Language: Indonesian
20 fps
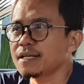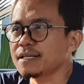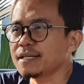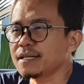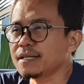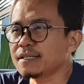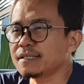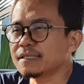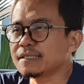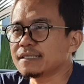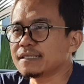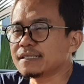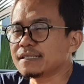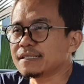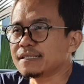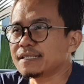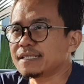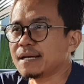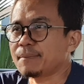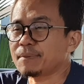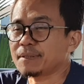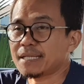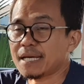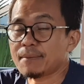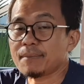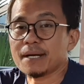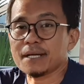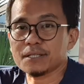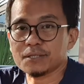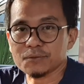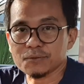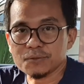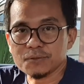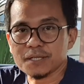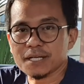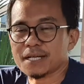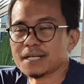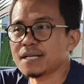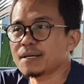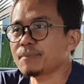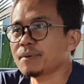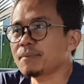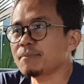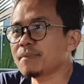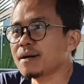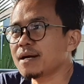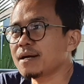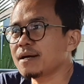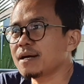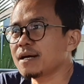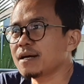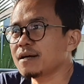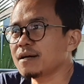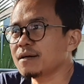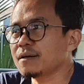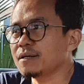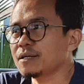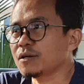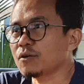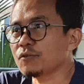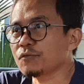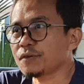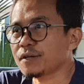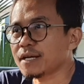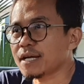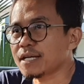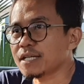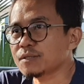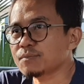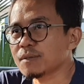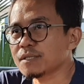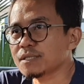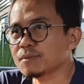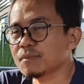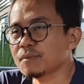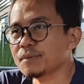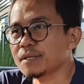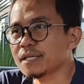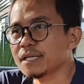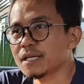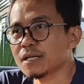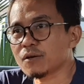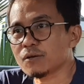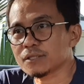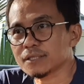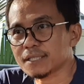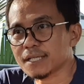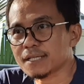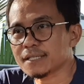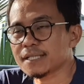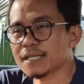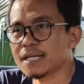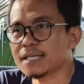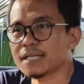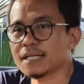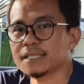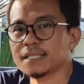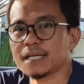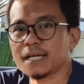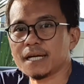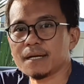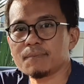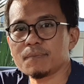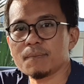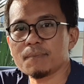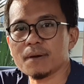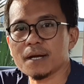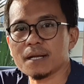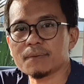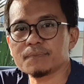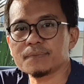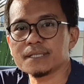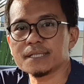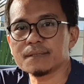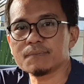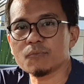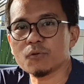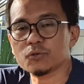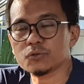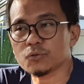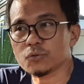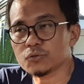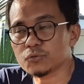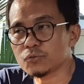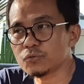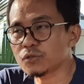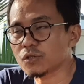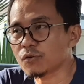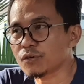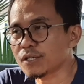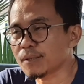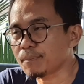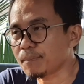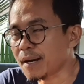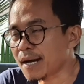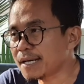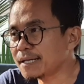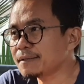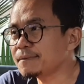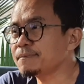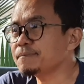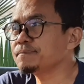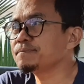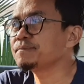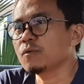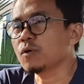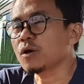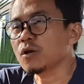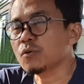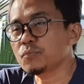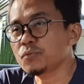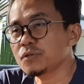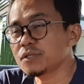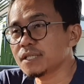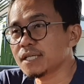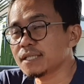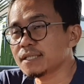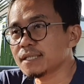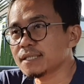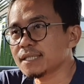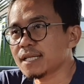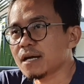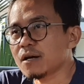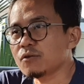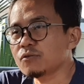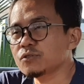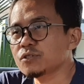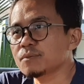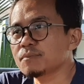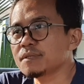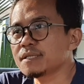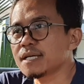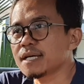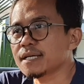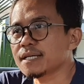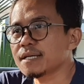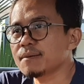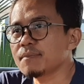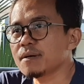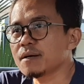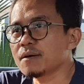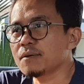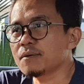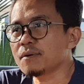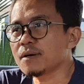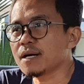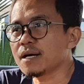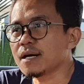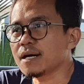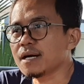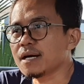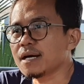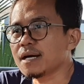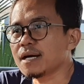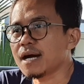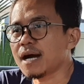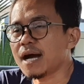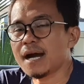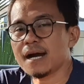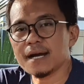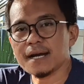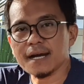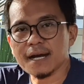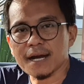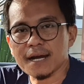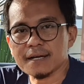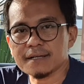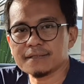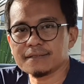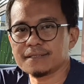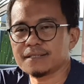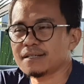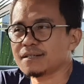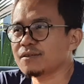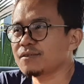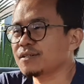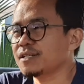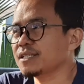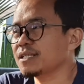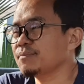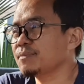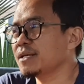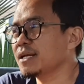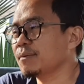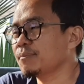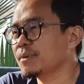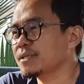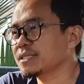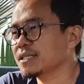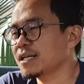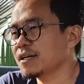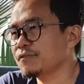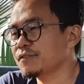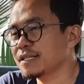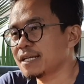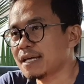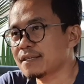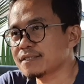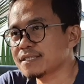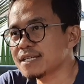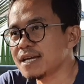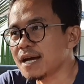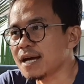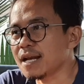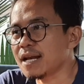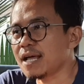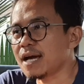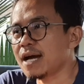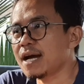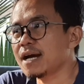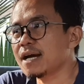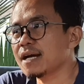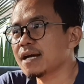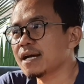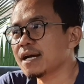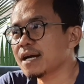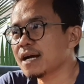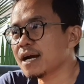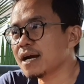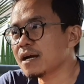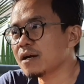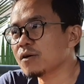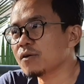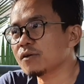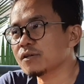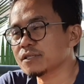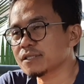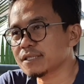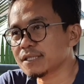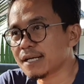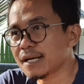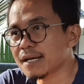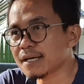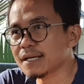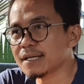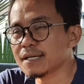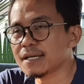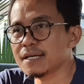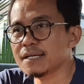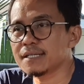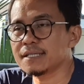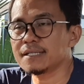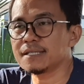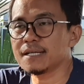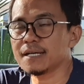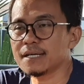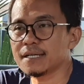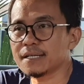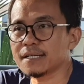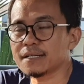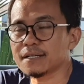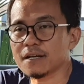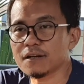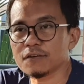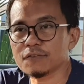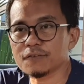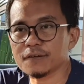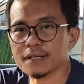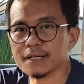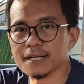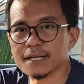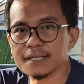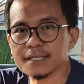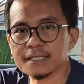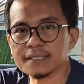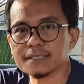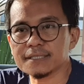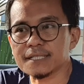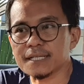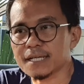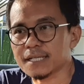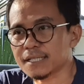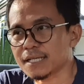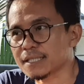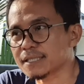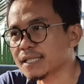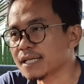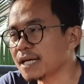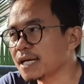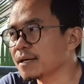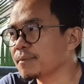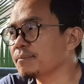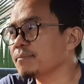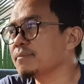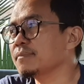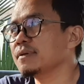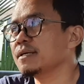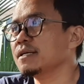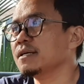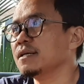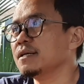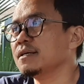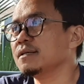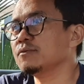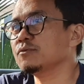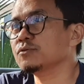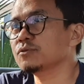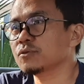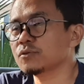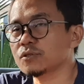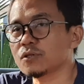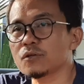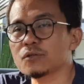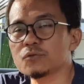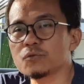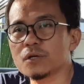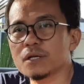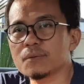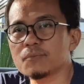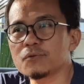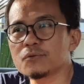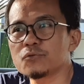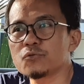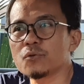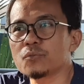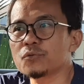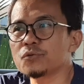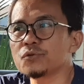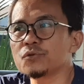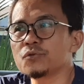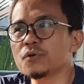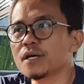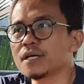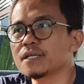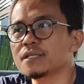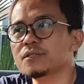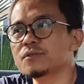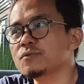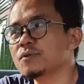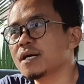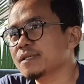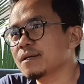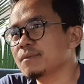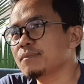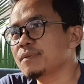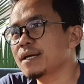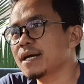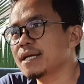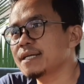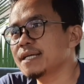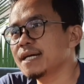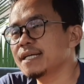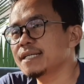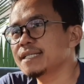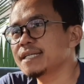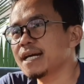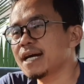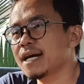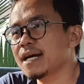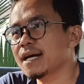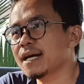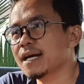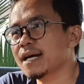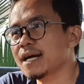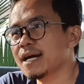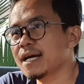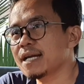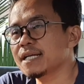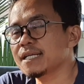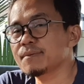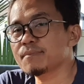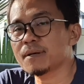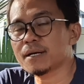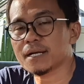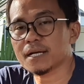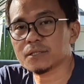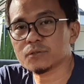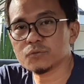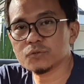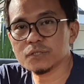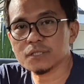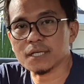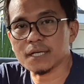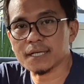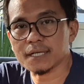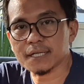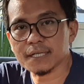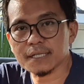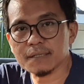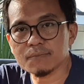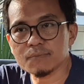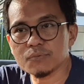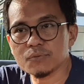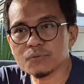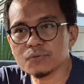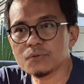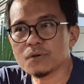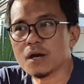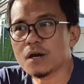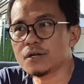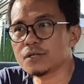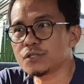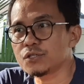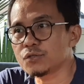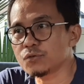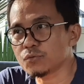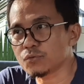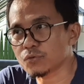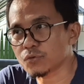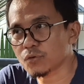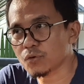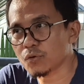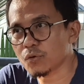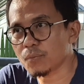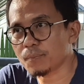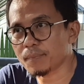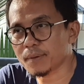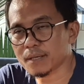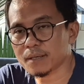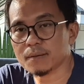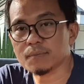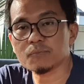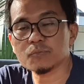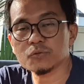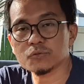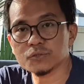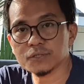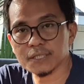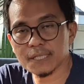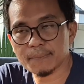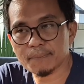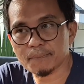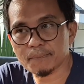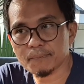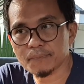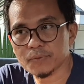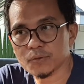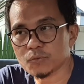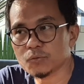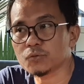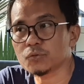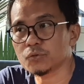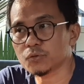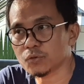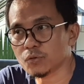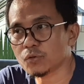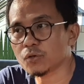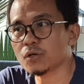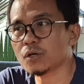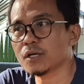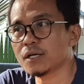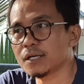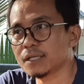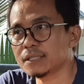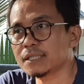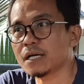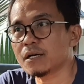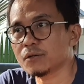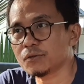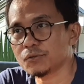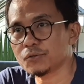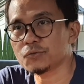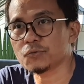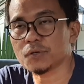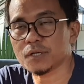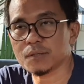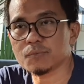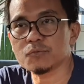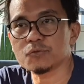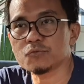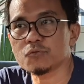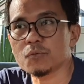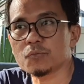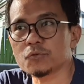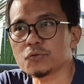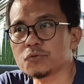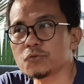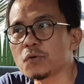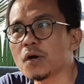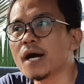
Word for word: Ya, yang pertama itu karena memang uh, Raul Fernandez masih memiliki kontrak dengan KTM membalap di Moto2 tahun depan. Walaupun kita tahu sebenarnya bahwa angka, ya kalau kita bilang masalah finansial, angka kontrak dari Raul Fernandez dengan KTM ya untuk tahun 2022 itu berada di angka 500 ribu euro per musim untuk uh, tahun 2022